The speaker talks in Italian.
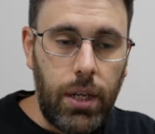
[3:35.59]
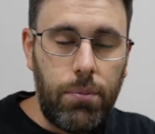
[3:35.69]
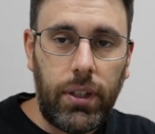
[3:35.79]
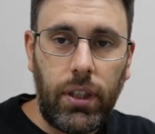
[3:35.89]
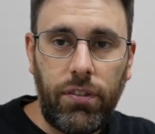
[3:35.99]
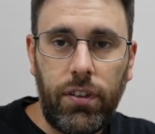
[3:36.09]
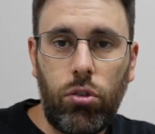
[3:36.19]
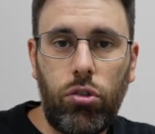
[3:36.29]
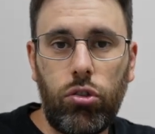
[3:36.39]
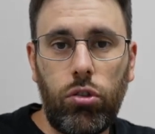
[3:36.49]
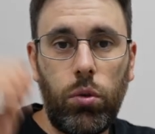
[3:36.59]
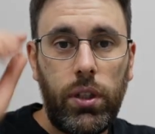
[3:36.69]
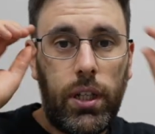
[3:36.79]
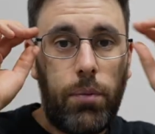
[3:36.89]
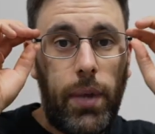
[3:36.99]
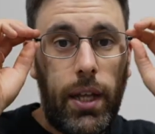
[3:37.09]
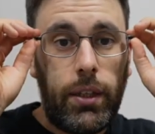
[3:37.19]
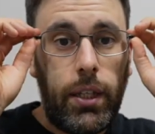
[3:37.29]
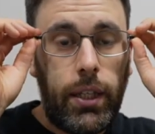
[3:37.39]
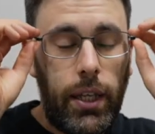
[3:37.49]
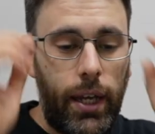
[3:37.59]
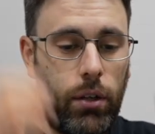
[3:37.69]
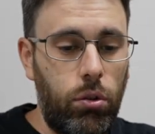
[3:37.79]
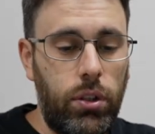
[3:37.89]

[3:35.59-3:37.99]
Piante difettose cosa vuol dire? Piante che hanno